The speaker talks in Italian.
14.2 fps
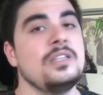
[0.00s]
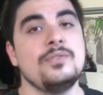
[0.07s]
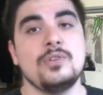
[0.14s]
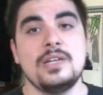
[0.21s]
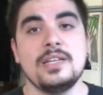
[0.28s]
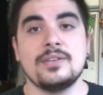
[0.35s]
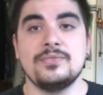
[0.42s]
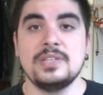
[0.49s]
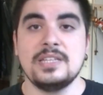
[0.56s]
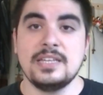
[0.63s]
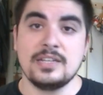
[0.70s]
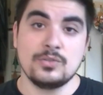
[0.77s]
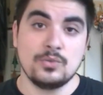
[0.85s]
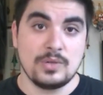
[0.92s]
di voler
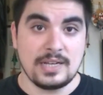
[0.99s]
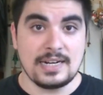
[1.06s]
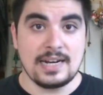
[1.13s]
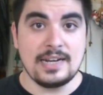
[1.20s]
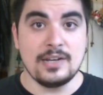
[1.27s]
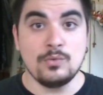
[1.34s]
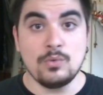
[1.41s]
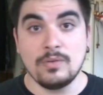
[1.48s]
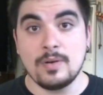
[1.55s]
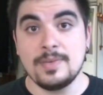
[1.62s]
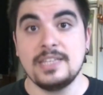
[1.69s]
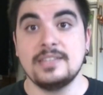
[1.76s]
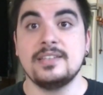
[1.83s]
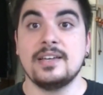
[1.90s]
vedere sul canale
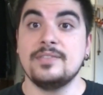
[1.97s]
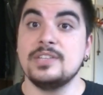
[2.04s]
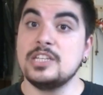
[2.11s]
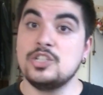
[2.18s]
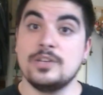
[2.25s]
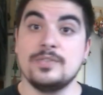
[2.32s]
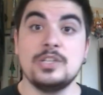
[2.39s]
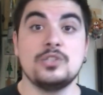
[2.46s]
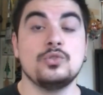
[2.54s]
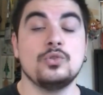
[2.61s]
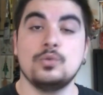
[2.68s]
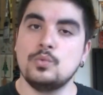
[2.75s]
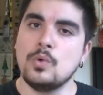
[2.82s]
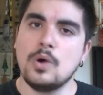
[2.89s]
nuovamente che avete già
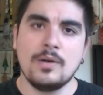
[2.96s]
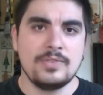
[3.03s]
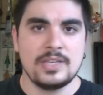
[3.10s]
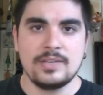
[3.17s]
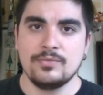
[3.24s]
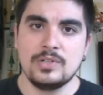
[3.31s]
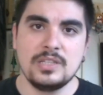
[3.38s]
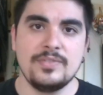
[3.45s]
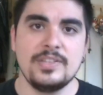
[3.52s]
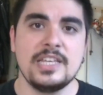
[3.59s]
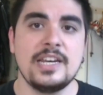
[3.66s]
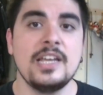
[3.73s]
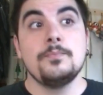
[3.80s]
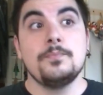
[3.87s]
visto o nuovi che volete
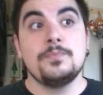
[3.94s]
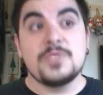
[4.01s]
vedere,